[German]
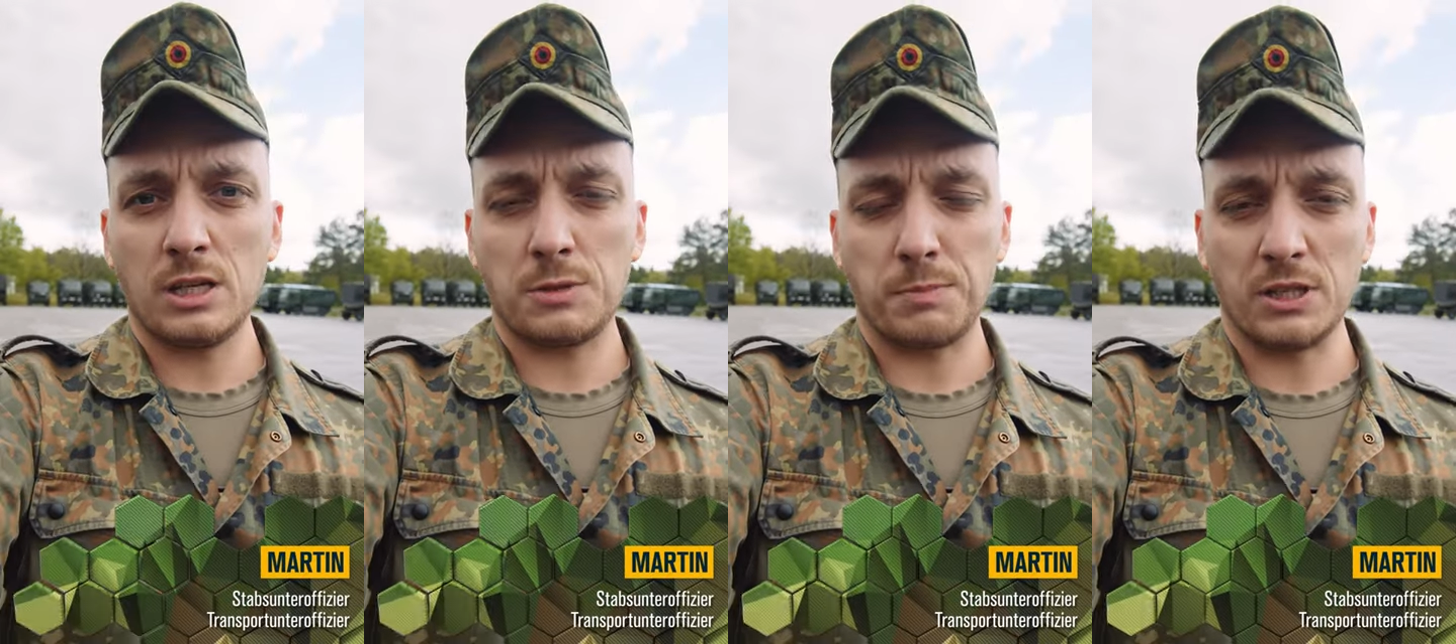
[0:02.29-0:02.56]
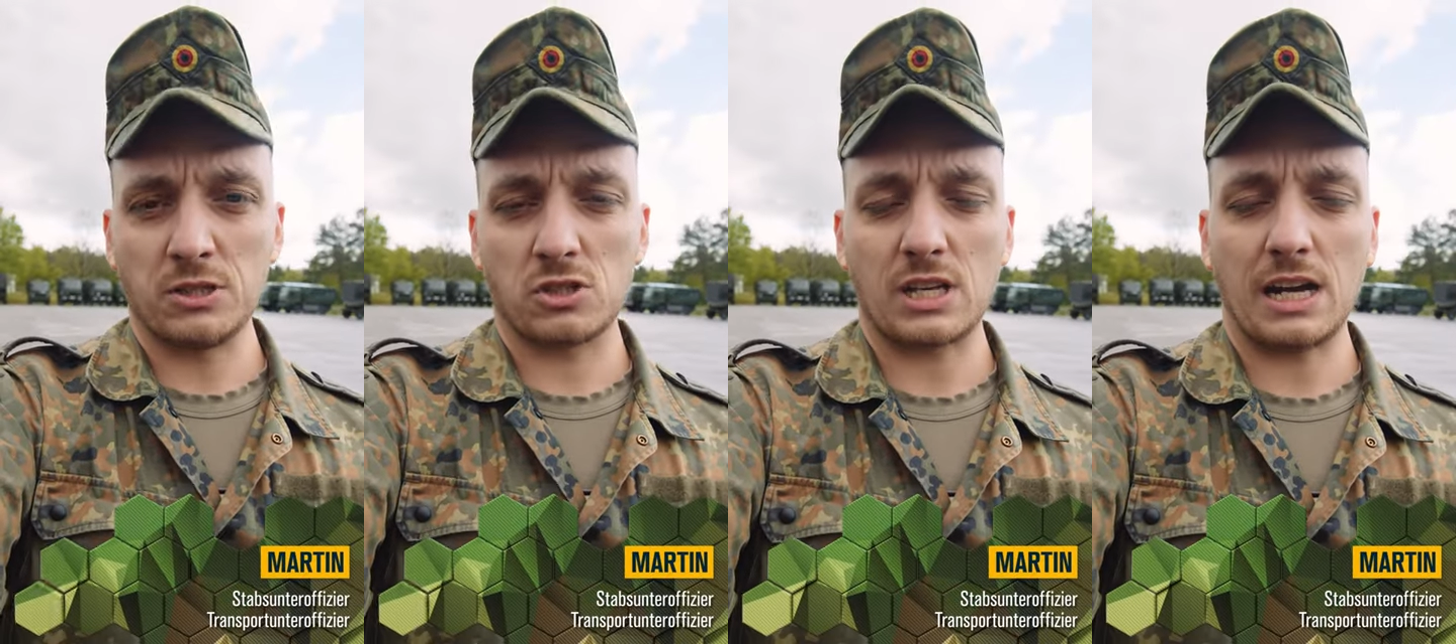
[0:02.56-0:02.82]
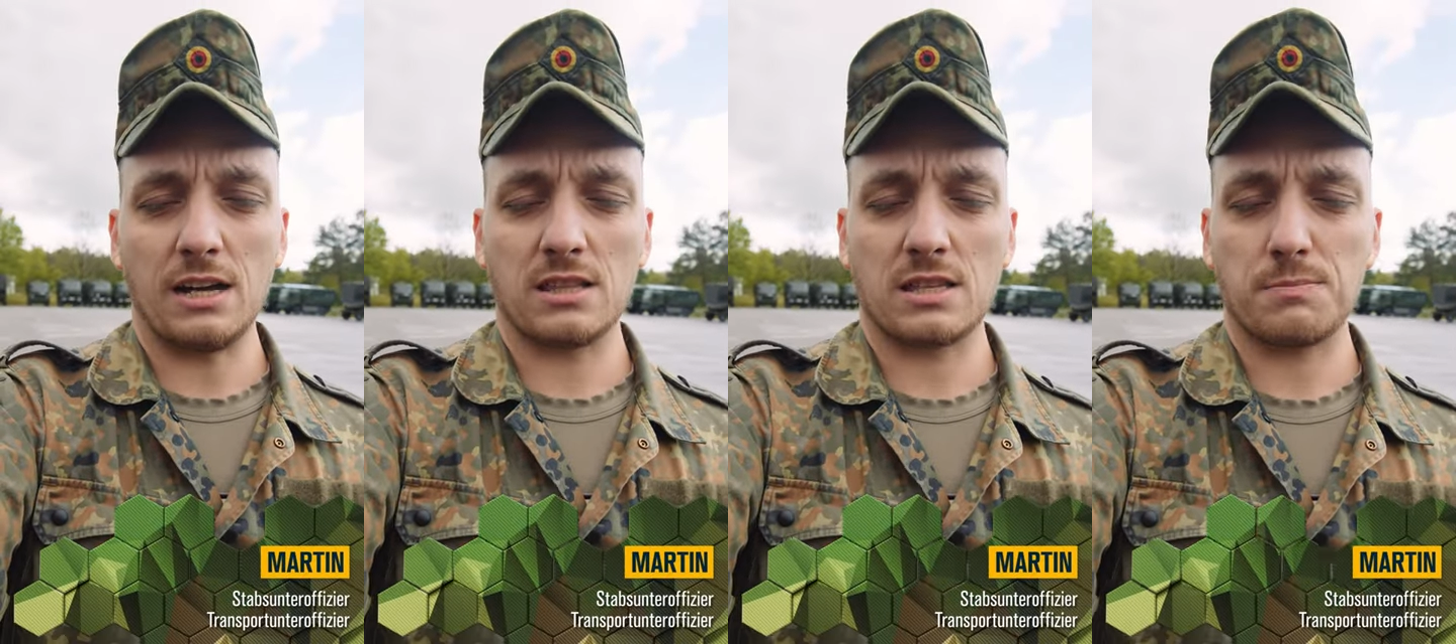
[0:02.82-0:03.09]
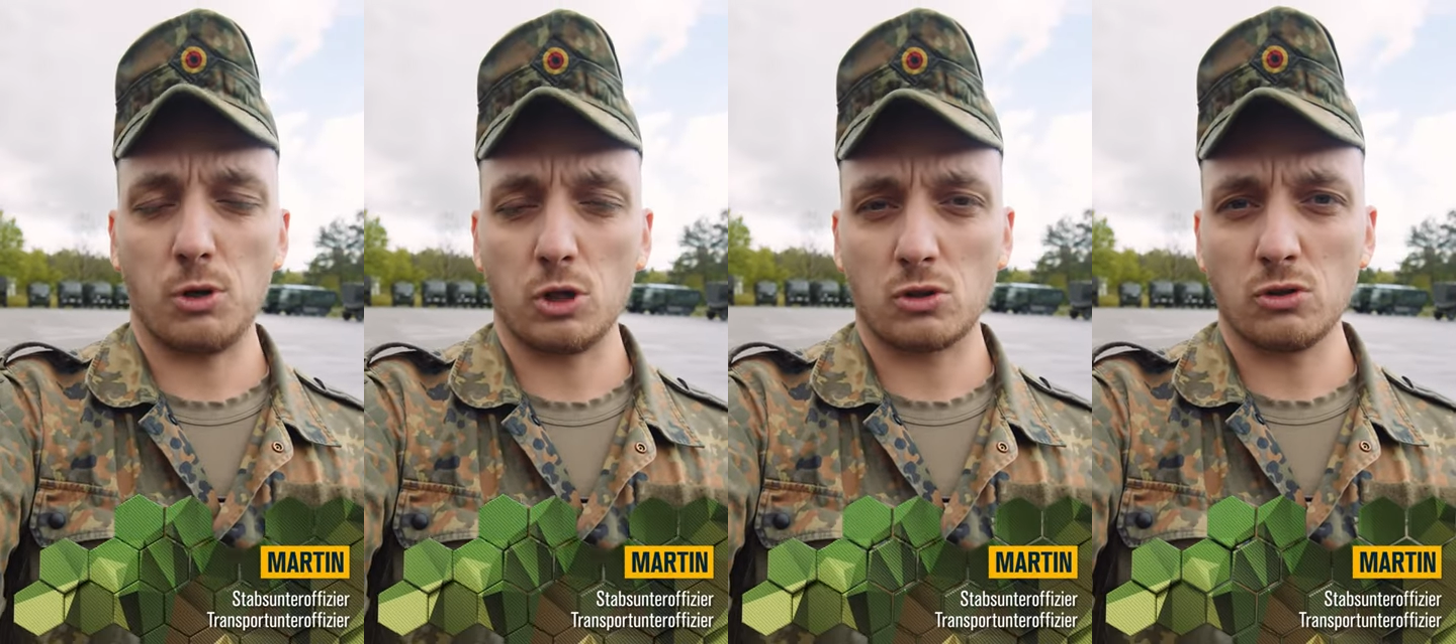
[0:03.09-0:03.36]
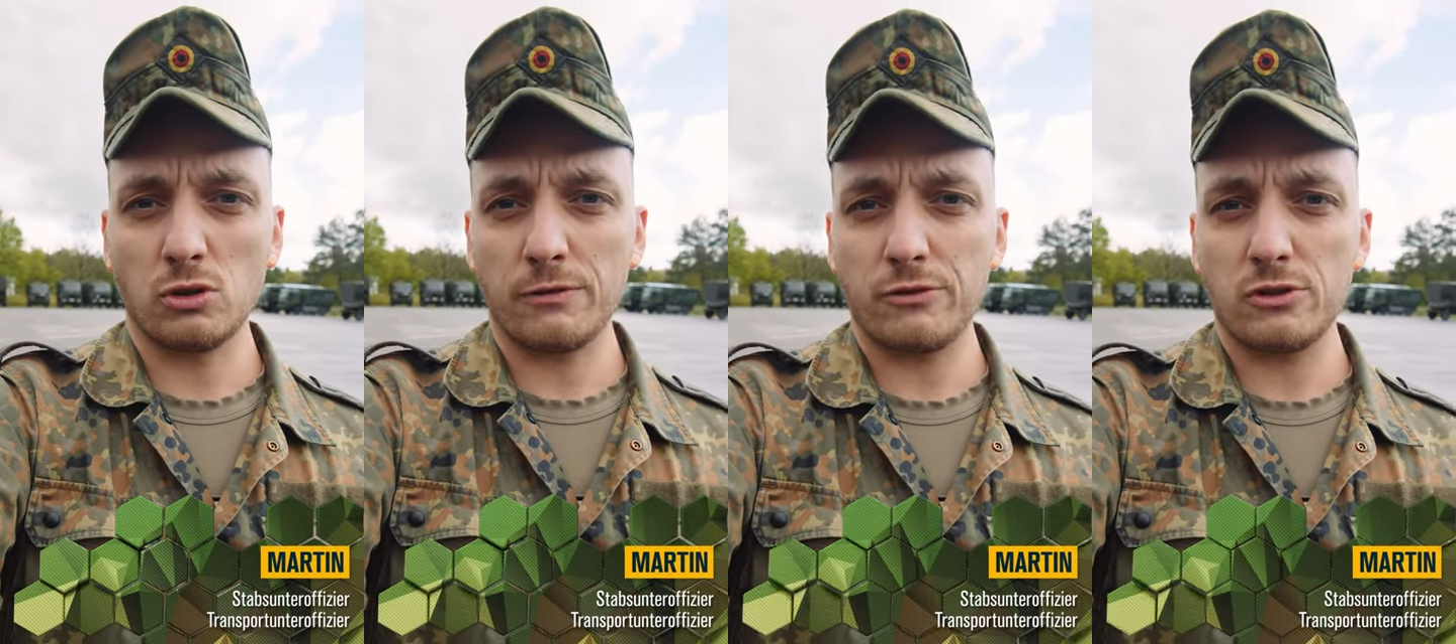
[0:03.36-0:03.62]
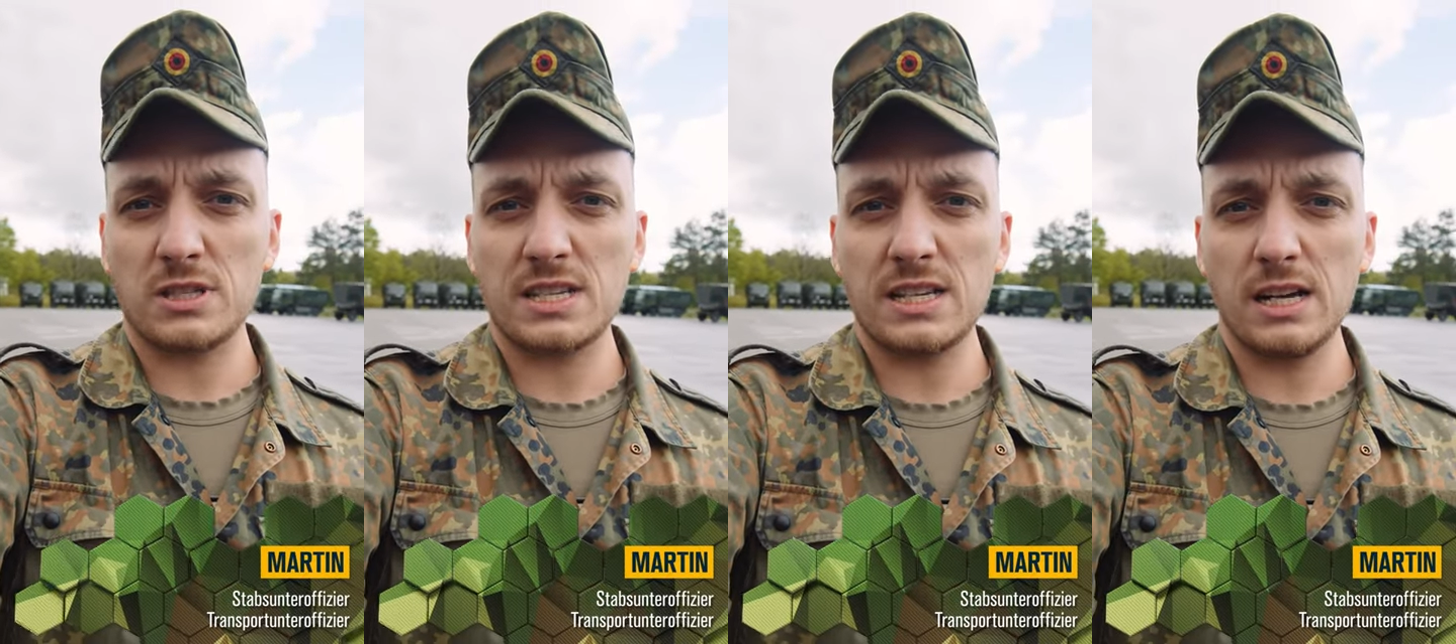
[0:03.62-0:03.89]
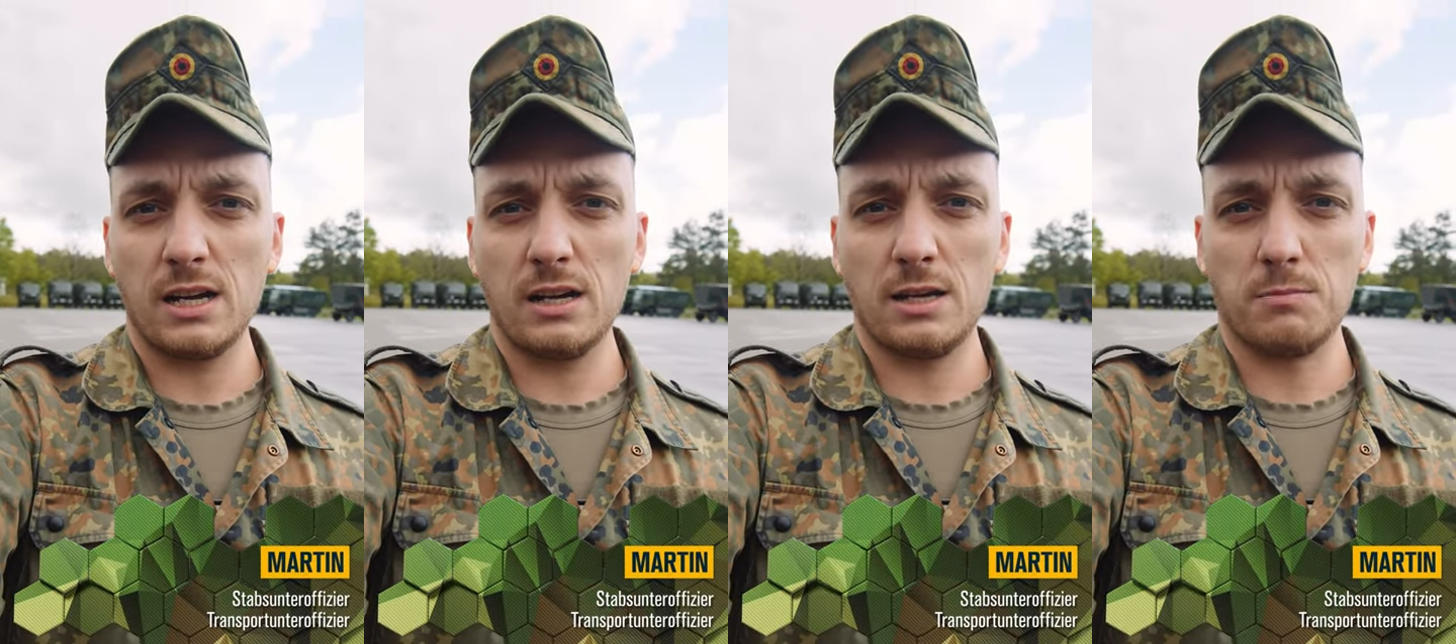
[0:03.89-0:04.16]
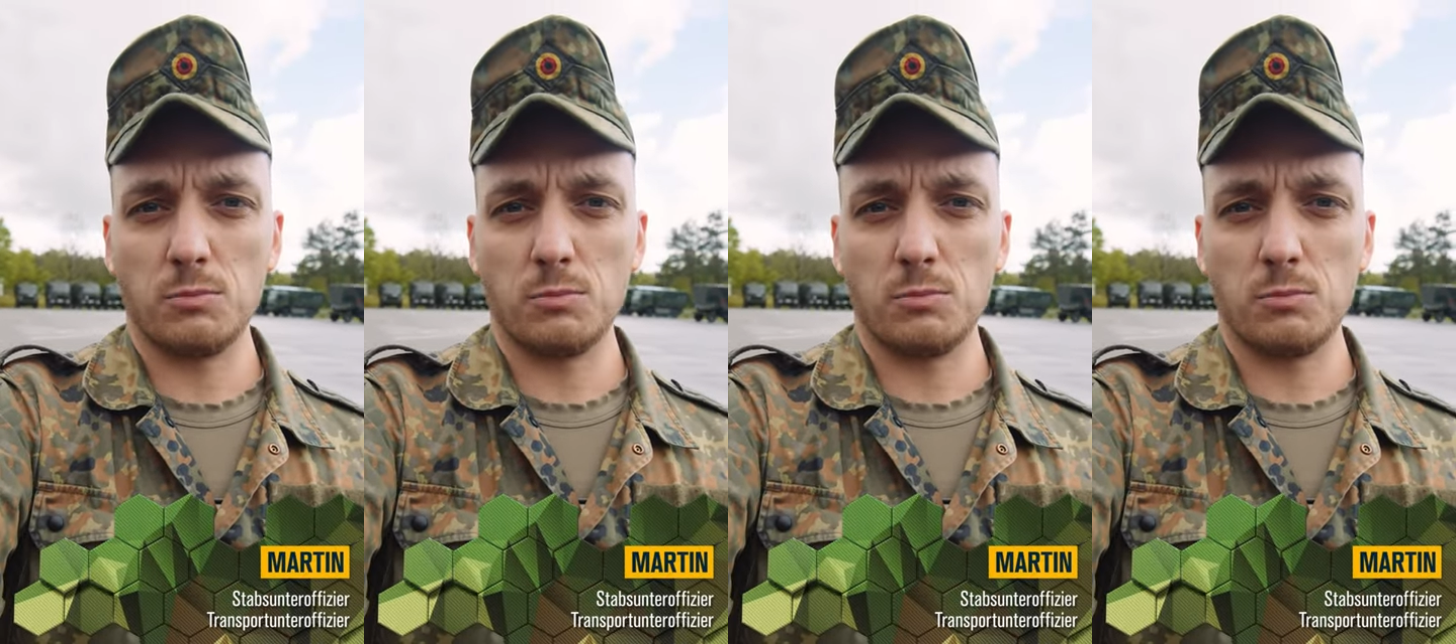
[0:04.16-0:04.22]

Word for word: Ich bin Transportunteroffizier